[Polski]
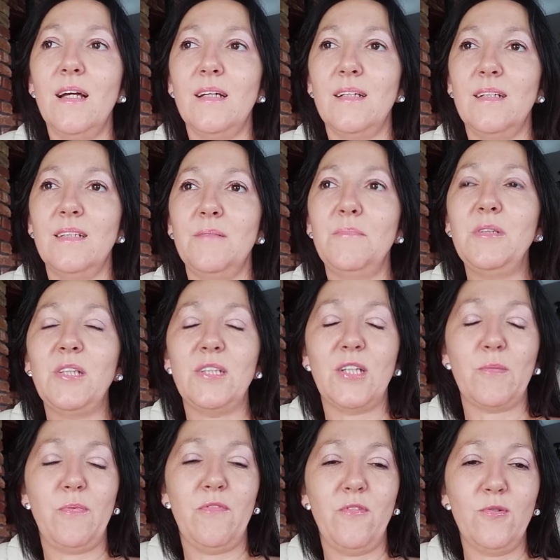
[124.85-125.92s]
E, myślę, że
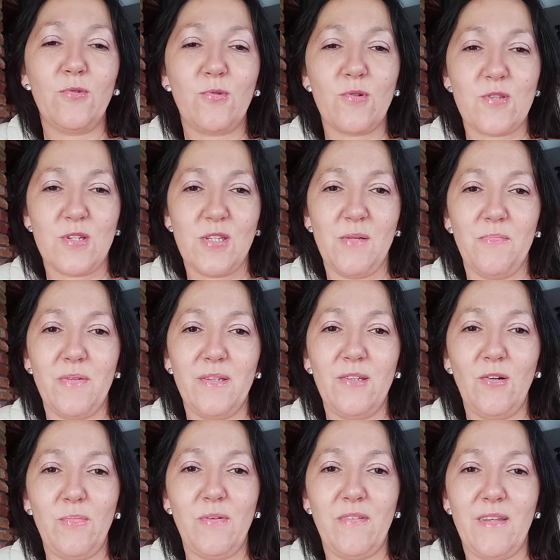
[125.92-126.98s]
tak powolutku coś tam
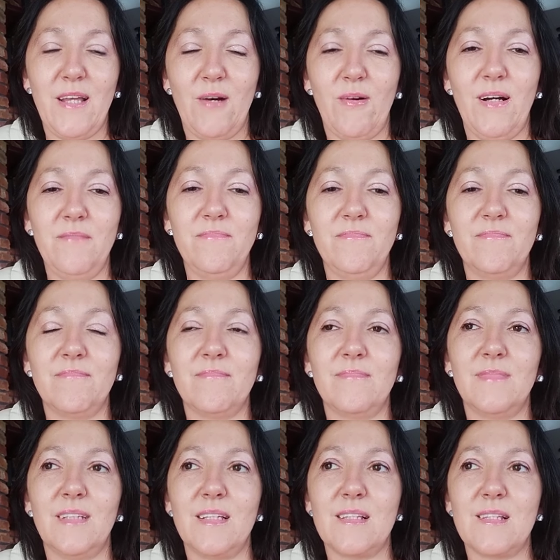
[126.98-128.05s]
będę opowiadała.
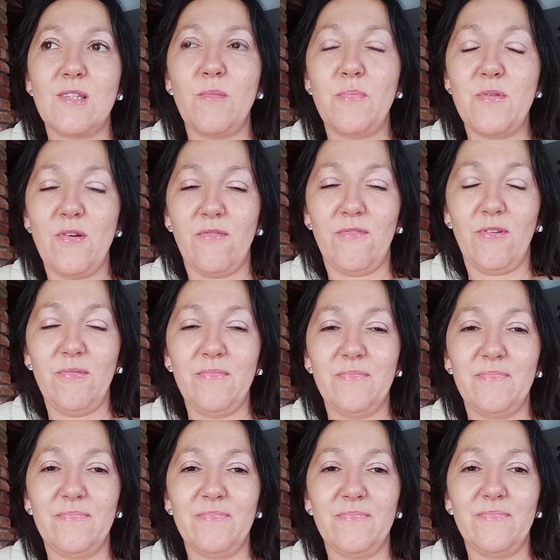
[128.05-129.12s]
Stopniowo.
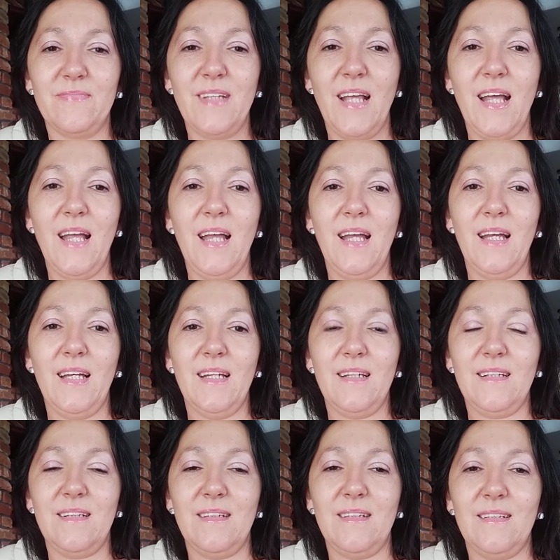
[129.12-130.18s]

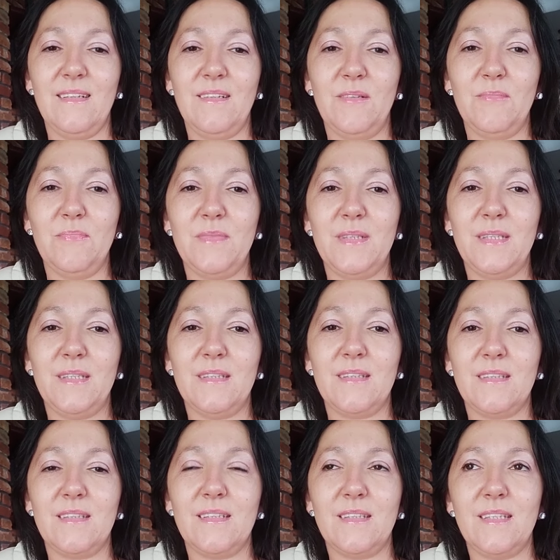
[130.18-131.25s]
E,
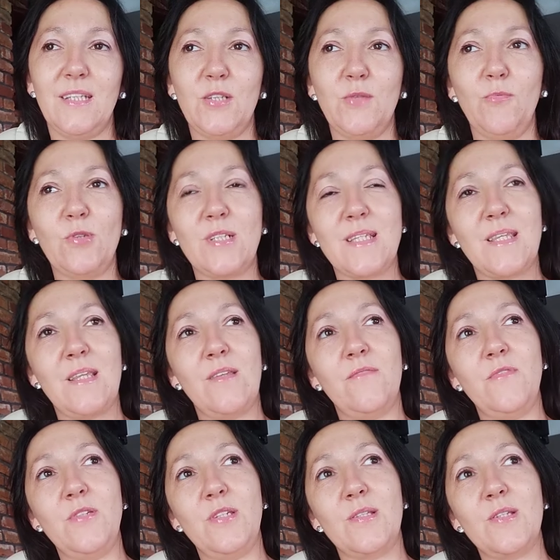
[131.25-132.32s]
też muszę
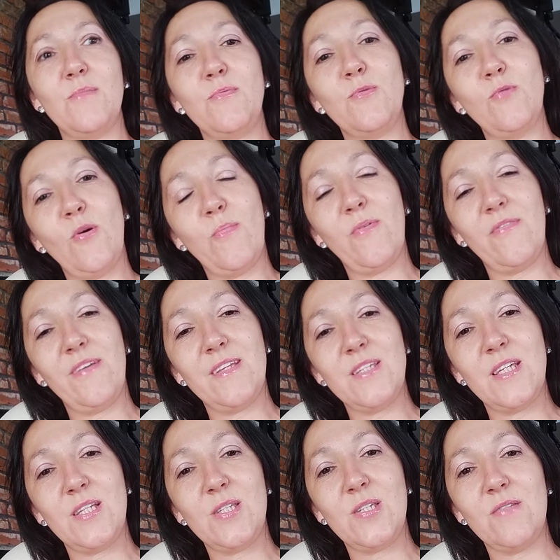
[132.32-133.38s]
zastanowić się, co by tu
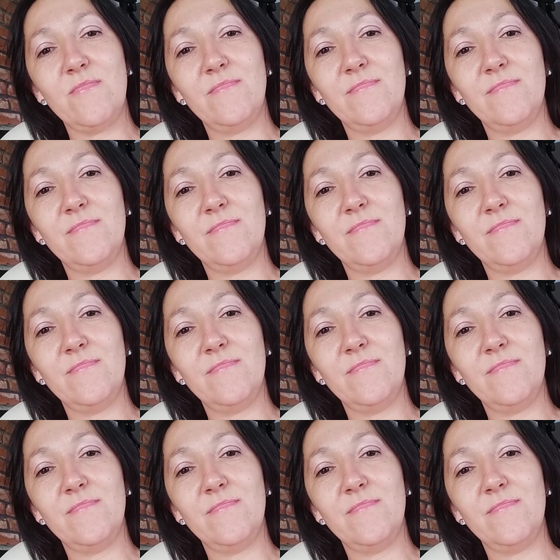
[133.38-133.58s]
opowiedzieć.